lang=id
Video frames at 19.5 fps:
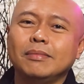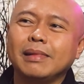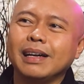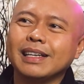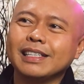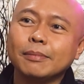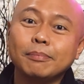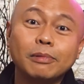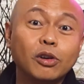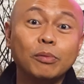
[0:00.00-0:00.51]

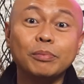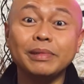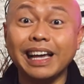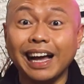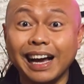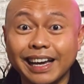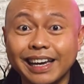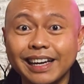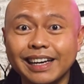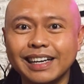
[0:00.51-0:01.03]
masih belum
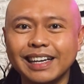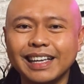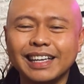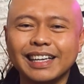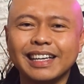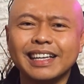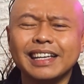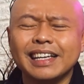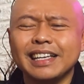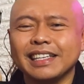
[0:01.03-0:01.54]
yakin
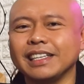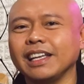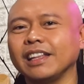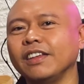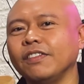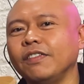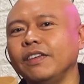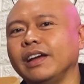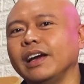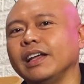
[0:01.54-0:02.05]
nih
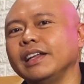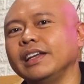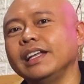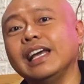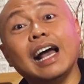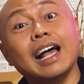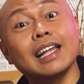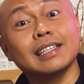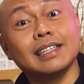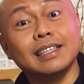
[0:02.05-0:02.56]
sertifikat
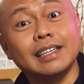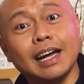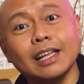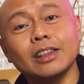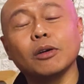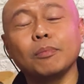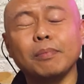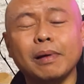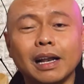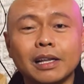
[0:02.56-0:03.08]
ini asli
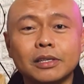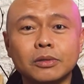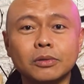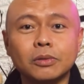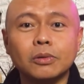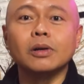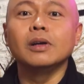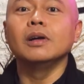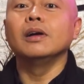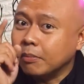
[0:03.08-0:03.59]
atau
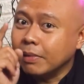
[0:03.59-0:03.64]
palsu,